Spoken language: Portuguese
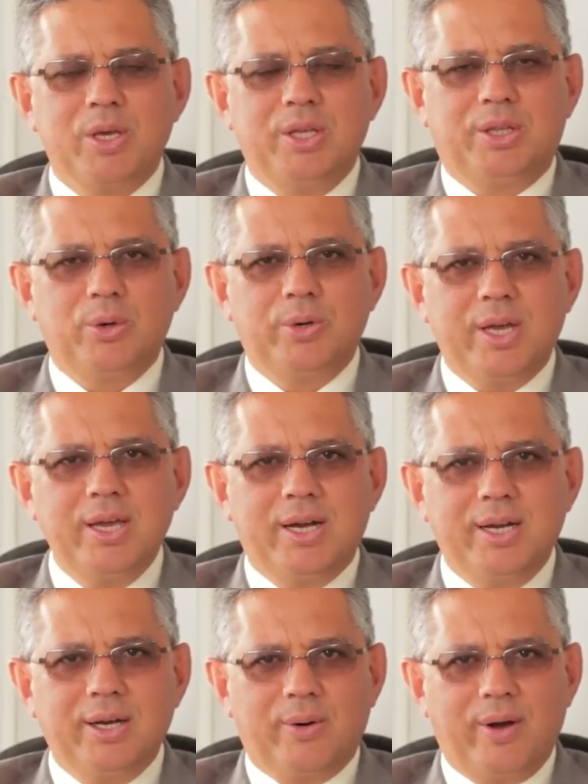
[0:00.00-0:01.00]
Então, quem
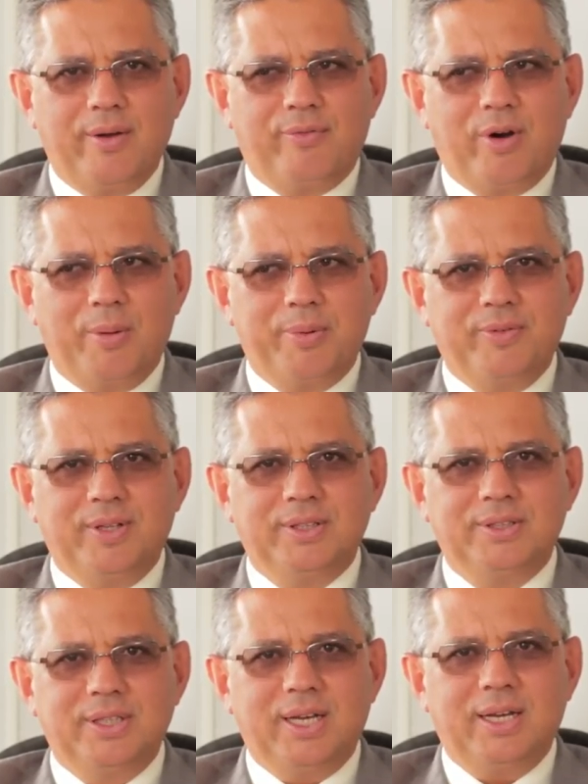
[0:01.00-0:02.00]
ganha com a reforma
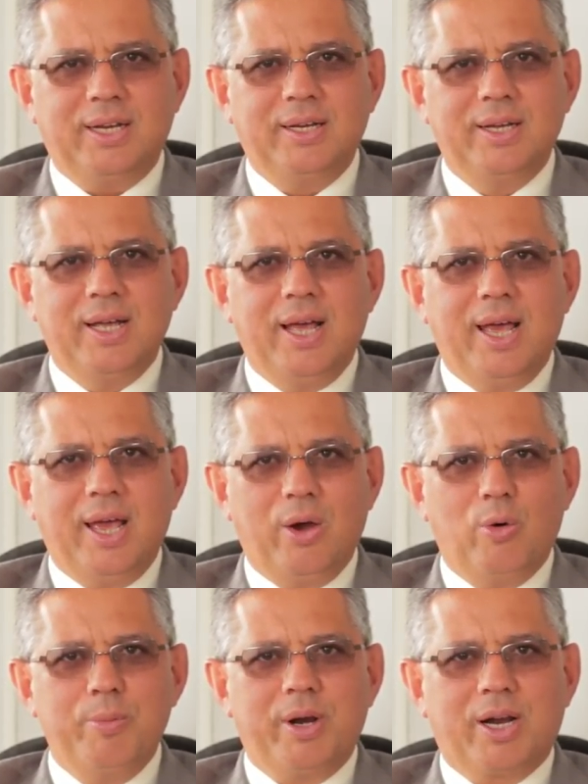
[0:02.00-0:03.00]
previdenciária é
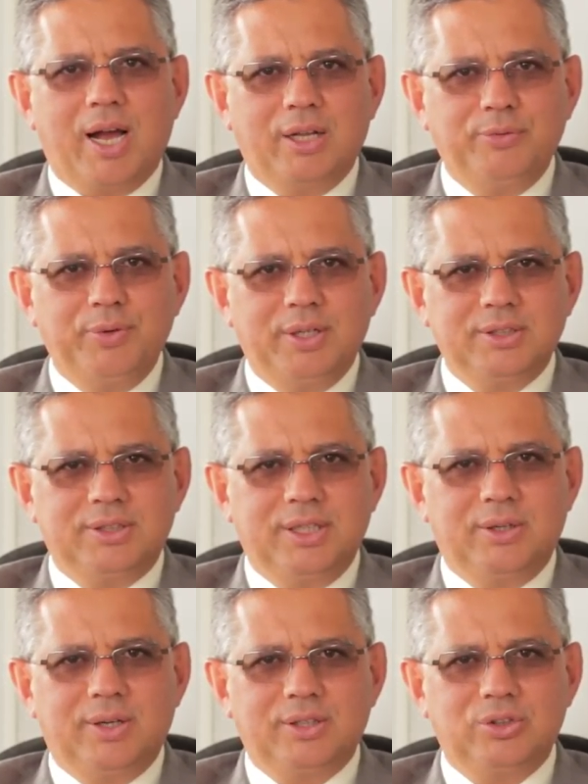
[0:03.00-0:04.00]
o mercado
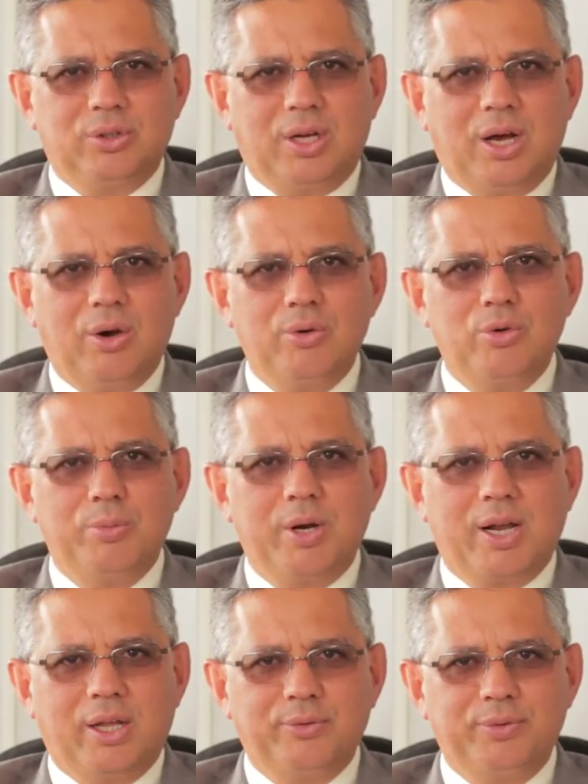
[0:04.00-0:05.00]
financeiro nacional e o
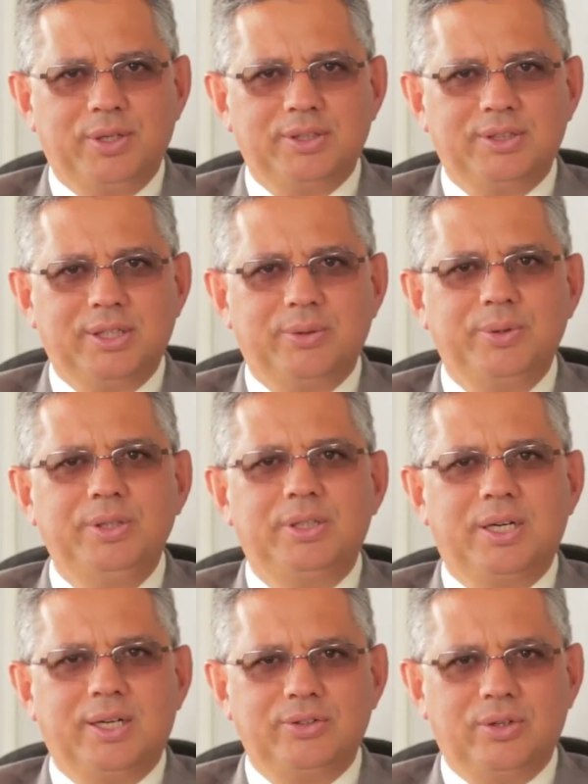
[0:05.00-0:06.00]
mercado financeiro
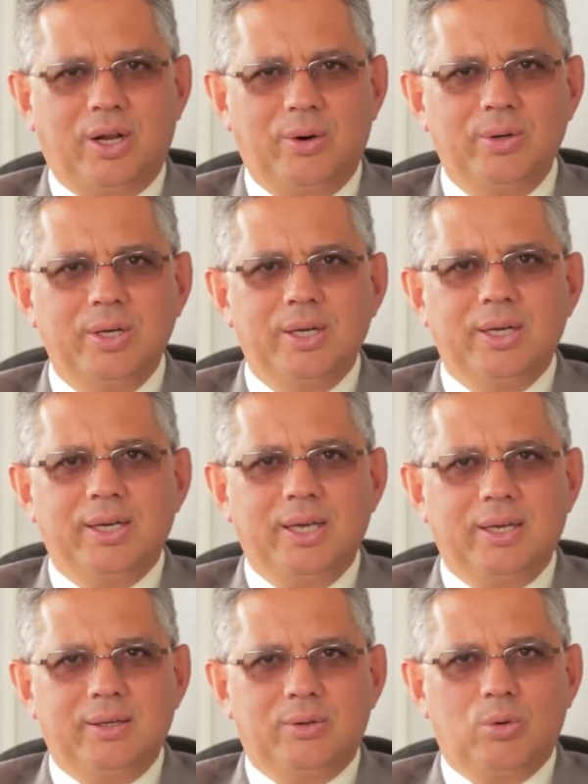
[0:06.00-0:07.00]
internacional,
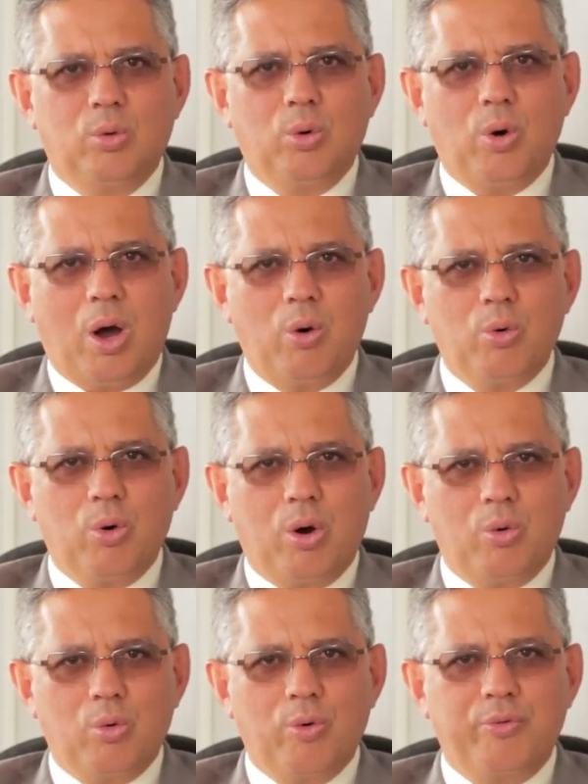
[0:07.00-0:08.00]
que com ao,
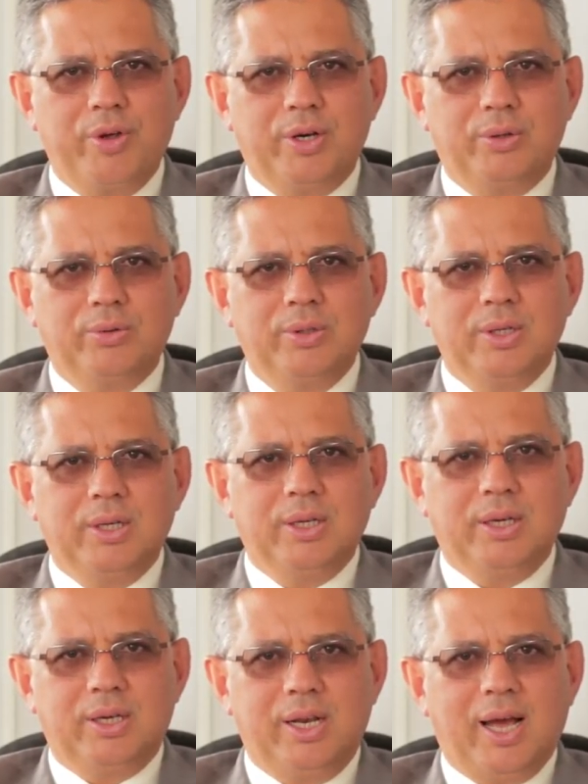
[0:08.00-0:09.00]
ao governo
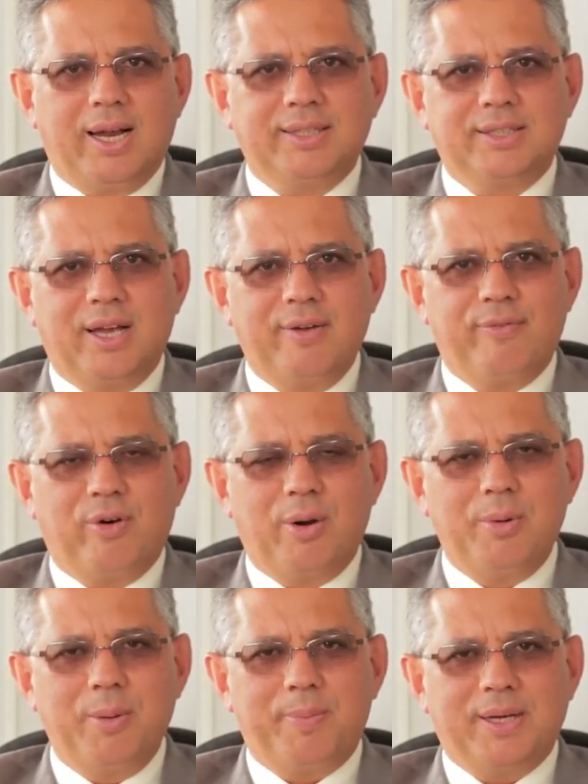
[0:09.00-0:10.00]
criar essa
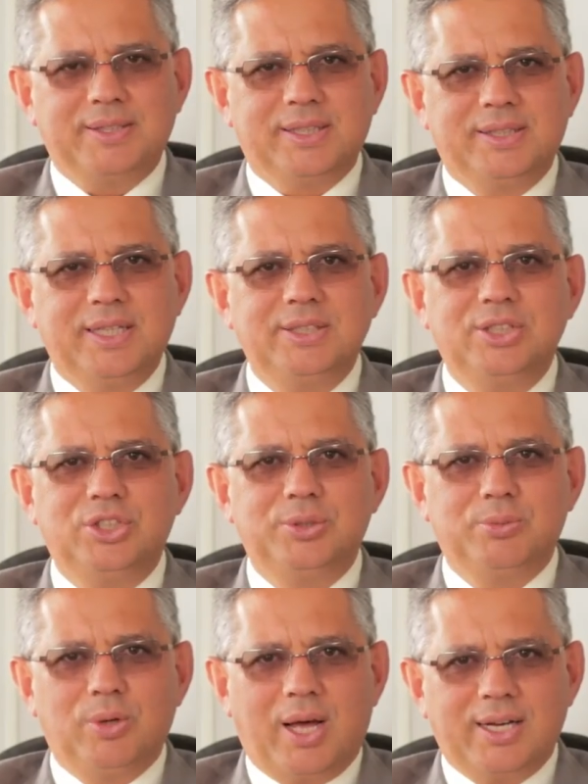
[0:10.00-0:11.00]
reforma, ele passa a
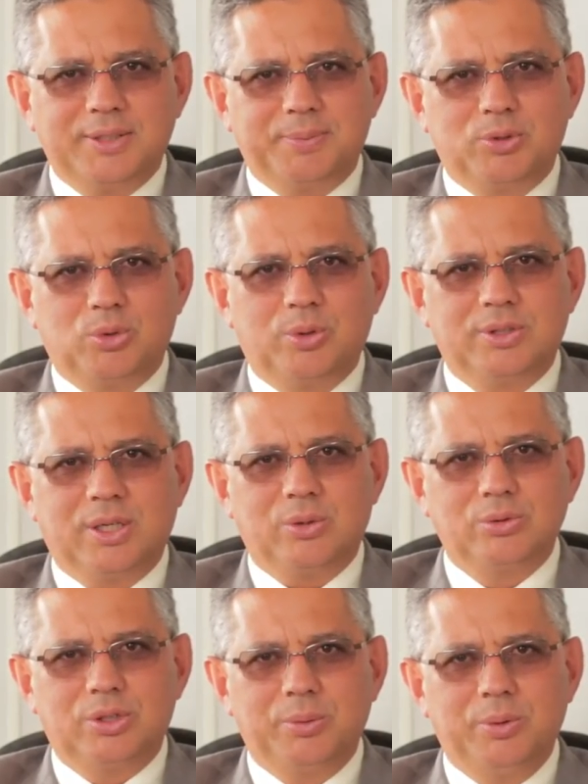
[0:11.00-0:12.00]
desestimular as pessoas a
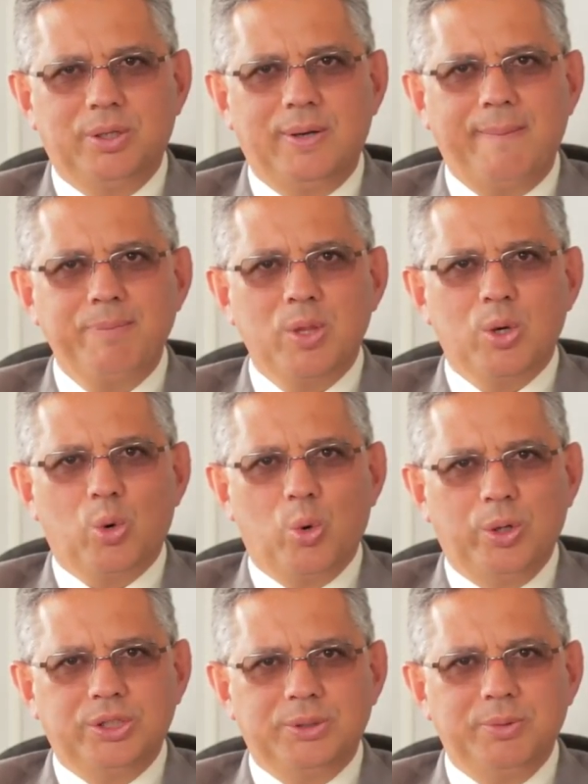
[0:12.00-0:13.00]
contribuírem com
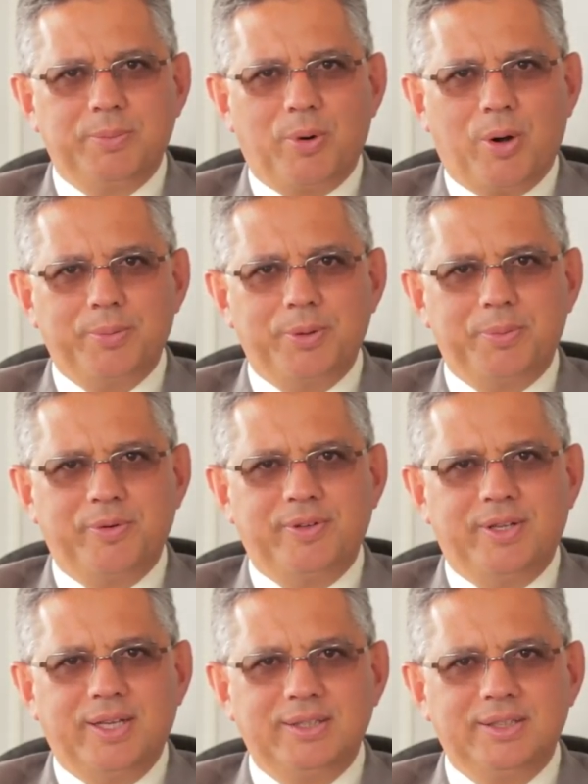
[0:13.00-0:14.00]
o regime próprio de
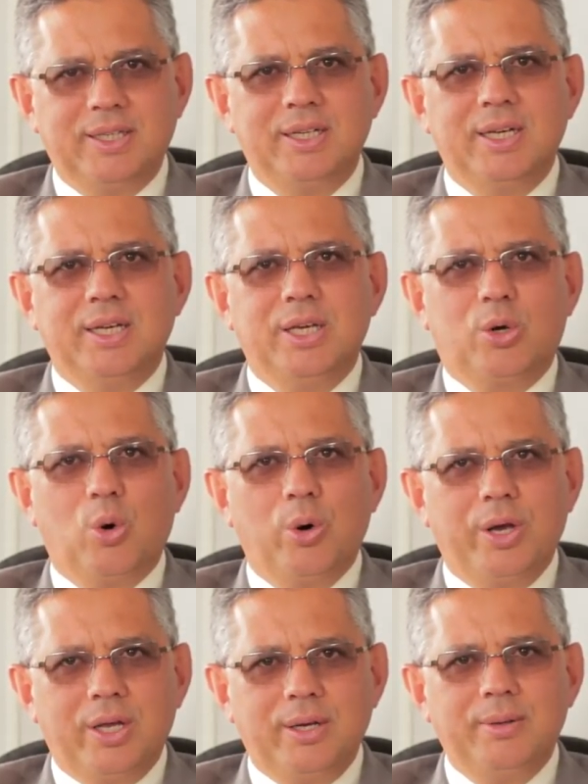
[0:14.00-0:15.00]
previdência e
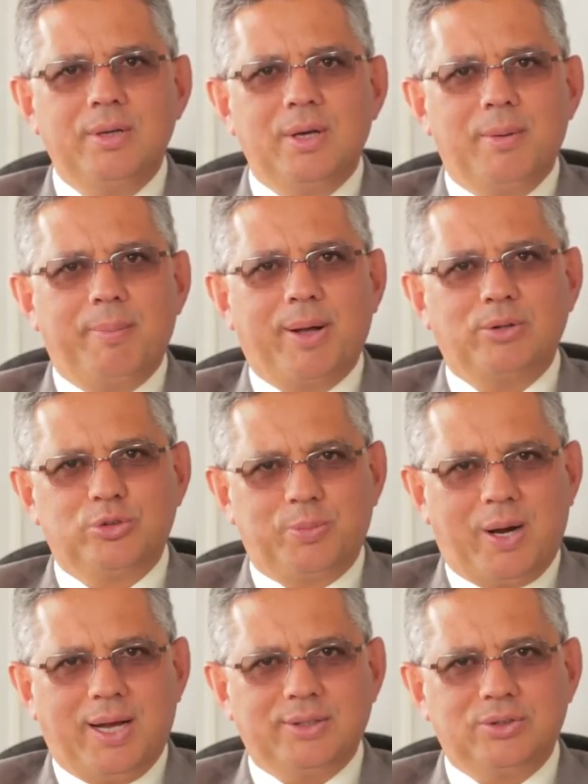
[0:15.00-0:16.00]
correrem para os
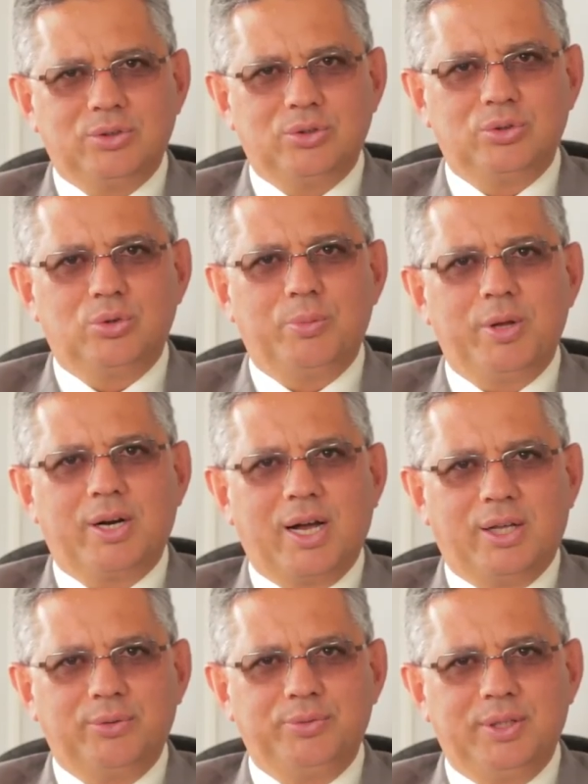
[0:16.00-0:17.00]
braços do
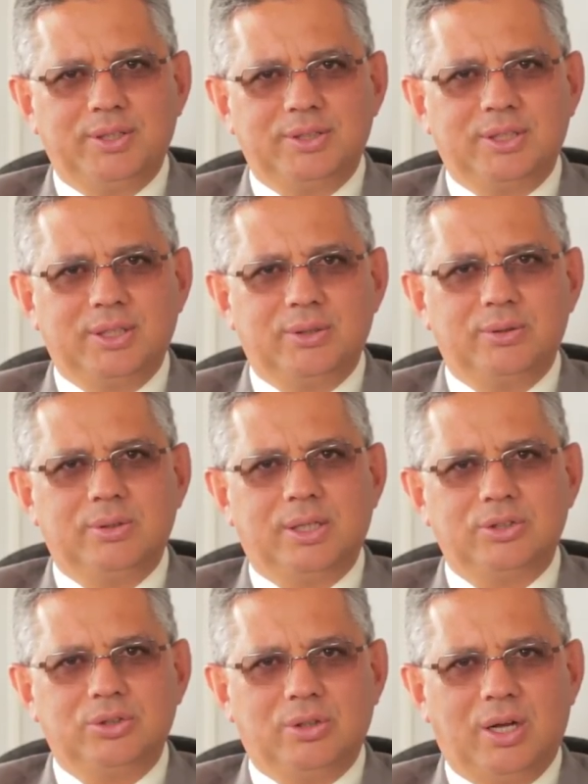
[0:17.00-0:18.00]
mercado financeiro
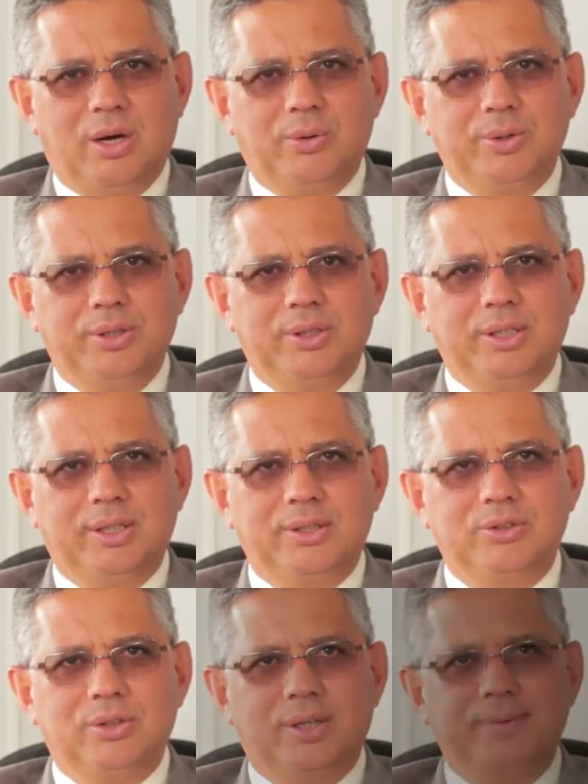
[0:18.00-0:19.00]
nacional e
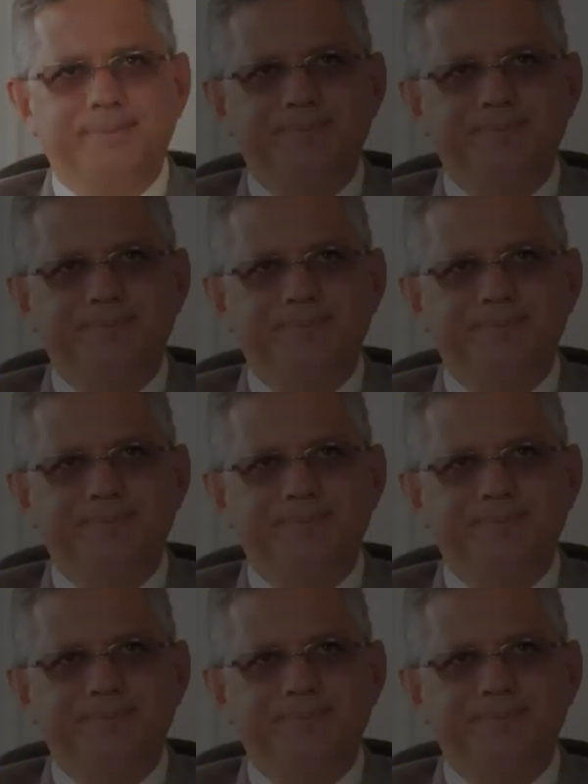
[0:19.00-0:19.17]
internacional.